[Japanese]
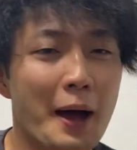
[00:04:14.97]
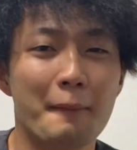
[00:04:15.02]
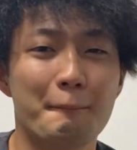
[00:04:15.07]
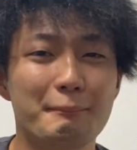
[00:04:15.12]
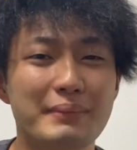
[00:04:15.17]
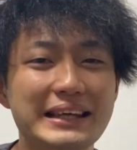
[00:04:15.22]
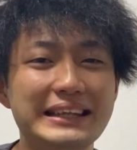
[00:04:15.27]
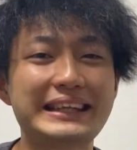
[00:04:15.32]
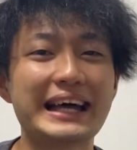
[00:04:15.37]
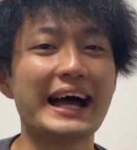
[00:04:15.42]

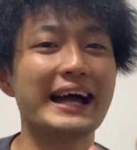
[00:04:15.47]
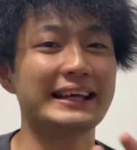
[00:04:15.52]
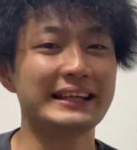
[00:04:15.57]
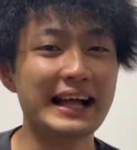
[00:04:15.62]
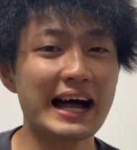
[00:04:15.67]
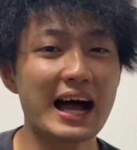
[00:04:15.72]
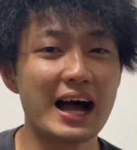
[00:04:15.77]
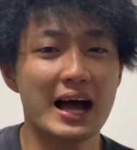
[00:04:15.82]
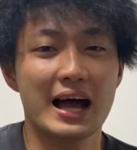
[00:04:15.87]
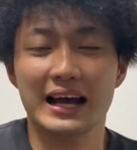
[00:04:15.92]
みたい
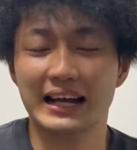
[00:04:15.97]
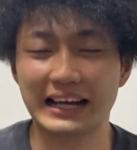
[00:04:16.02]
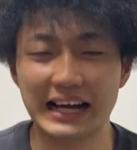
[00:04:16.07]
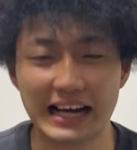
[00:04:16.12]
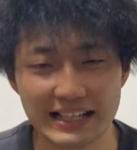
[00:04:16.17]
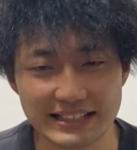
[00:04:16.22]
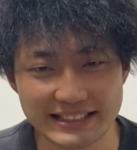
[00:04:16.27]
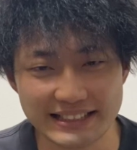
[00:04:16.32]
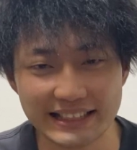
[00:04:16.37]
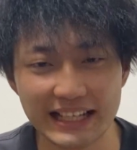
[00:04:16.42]
な
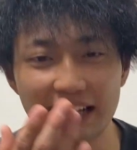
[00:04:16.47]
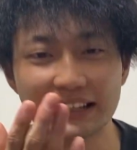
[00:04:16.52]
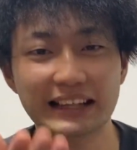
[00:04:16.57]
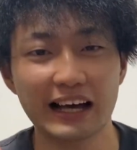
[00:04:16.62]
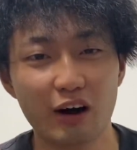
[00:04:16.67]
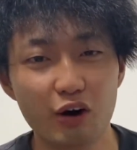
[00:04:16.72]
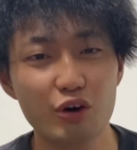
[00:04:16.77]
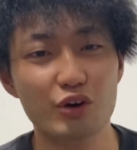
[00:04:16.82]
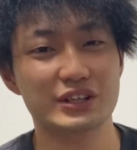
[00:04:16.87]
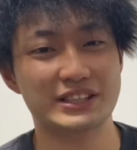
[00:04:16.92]
勝ち
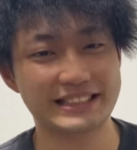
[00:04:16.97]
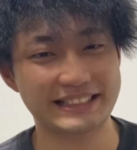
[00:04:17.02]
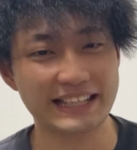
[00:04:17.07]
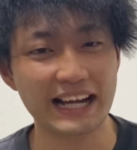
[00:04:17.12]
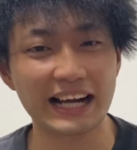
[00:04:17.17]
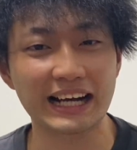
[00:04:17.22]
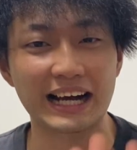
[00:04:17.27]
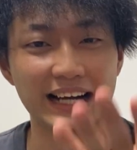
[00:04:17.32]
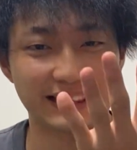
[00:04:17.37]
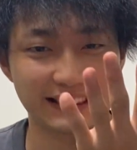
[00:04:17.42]
方をし
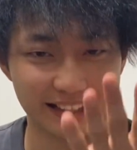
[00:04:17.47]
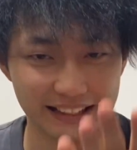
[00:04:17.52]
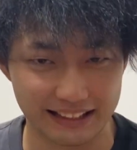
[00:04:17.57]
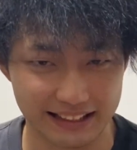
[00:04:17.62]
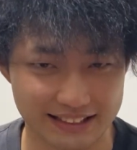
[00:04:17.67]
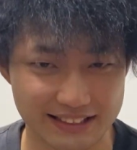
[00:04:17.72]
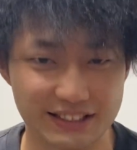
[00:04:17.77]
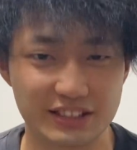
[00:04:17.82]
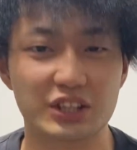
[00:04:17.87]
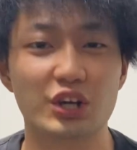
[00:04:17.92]
たかった
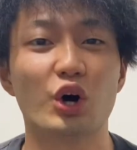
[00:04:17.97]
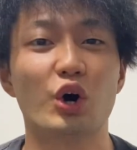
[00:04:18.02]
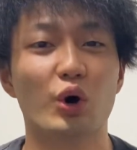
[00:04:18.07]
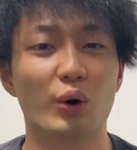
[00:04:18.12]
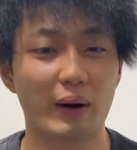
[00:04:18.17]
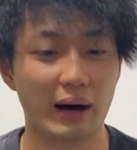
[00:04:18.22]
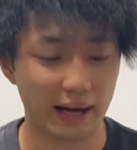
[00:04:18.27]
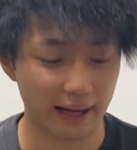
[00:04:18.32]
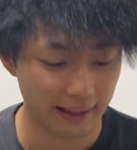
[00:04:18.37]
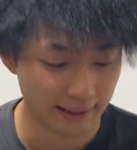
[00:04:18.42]
です、今日
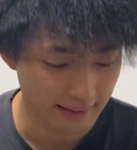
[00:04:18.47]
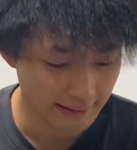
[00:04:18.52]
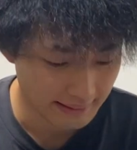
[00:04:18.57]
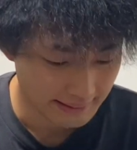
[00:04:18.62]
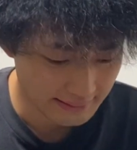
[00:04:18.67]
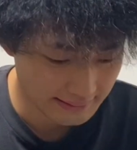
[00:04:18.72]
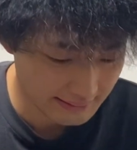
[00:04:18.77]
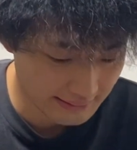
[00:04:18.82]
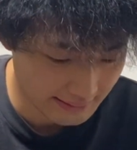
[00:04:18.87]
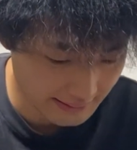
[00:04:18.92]
は。
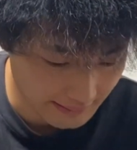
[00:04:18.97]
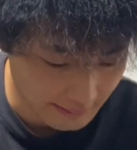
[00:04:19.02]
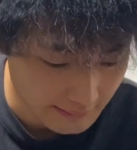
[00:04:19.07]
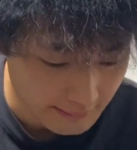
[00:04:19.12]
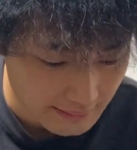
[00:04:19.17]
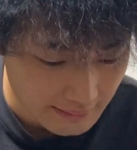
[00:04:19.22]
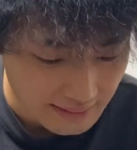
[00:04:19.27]
うん。